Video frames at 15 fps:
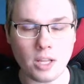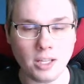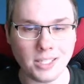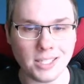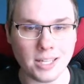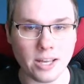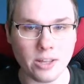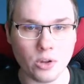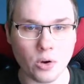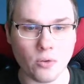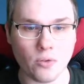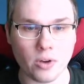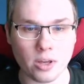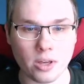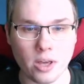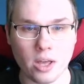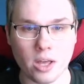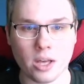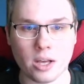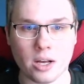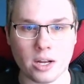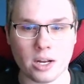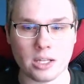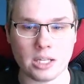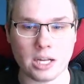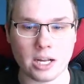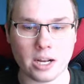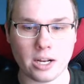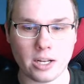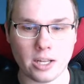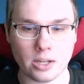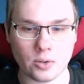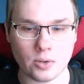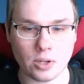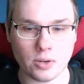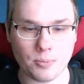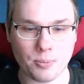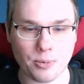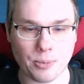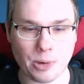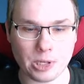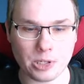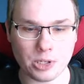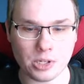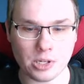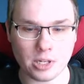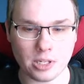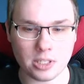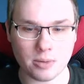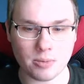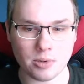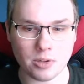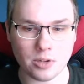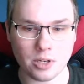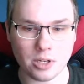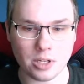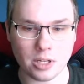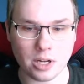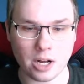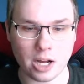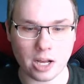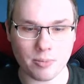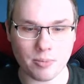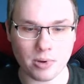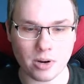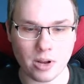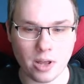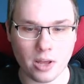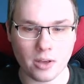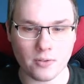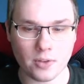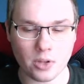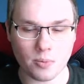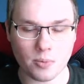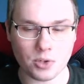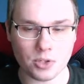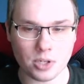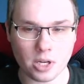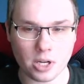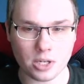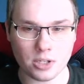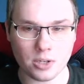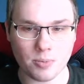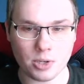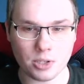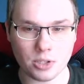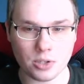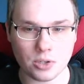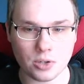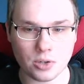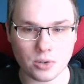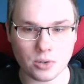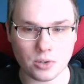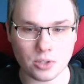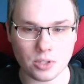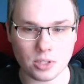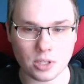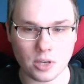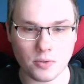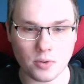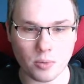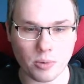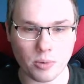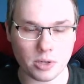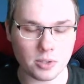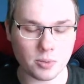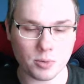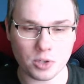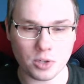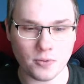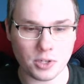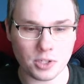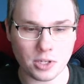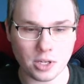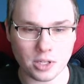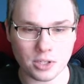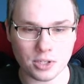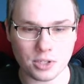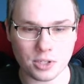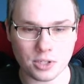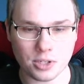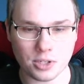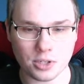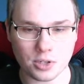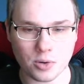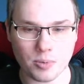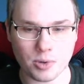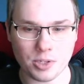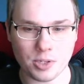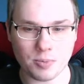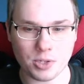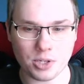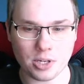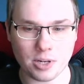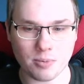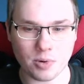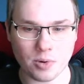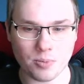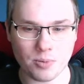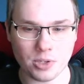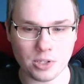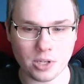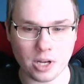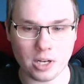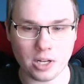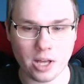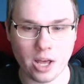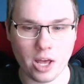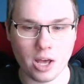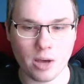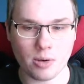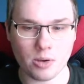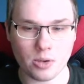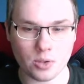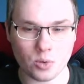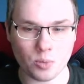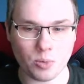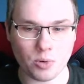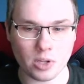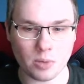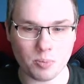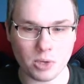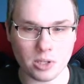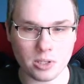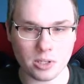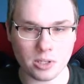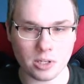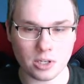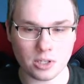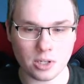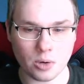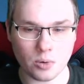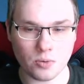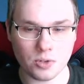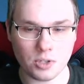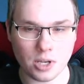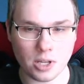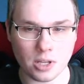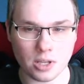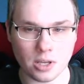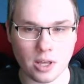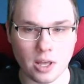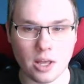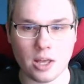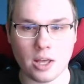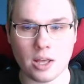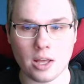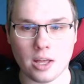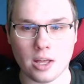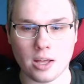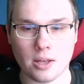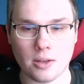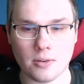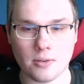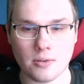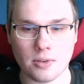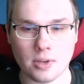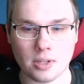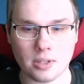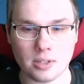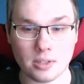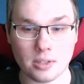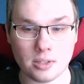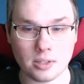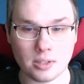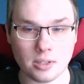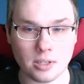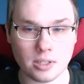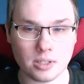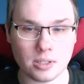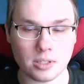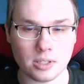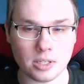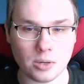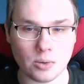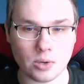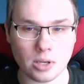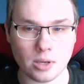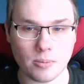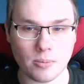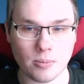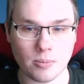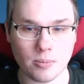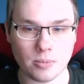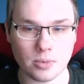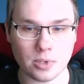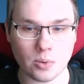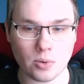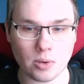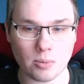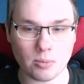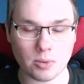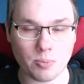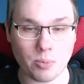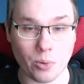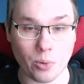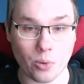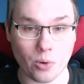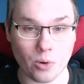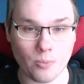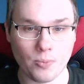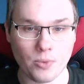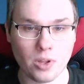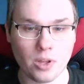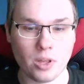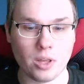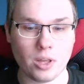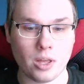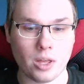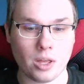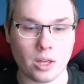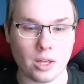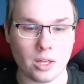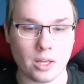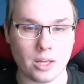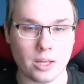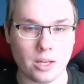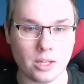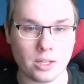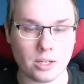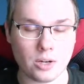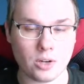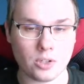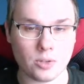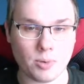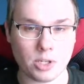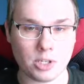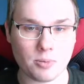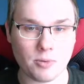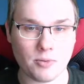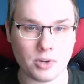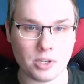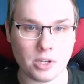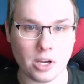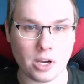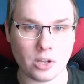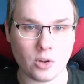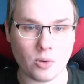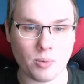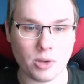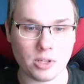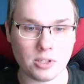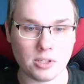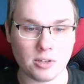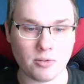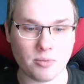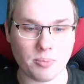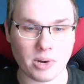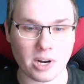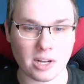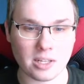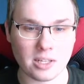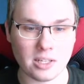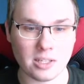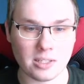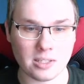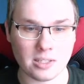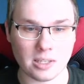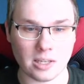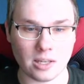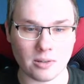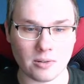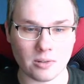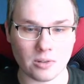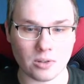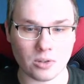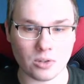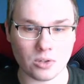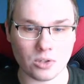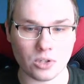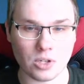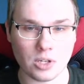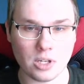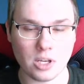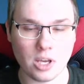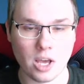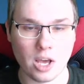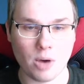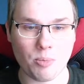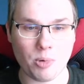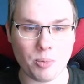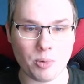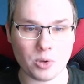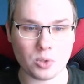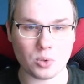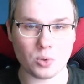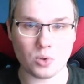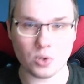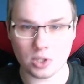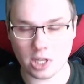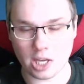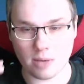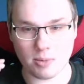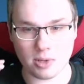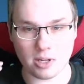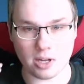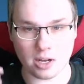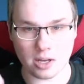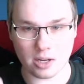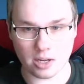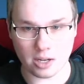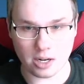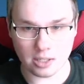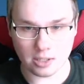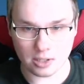z tej nowej Grand Areny. Jak tutaj popatrzycie na samym dole na Kyber, wiadomo, że nie każdy będzie to zyskiwał. Bardzo możliwe, że ja też ciężko będzie mi się tam dobić, ale jest tu ponad 500 kryształów dziennie, e, więc jest całkiem, całkiem spoko. E, tylko zobaczymy właśnie, jak to będzie w praktyce. Hmm, czyli po prostu dostajemy tak, raz,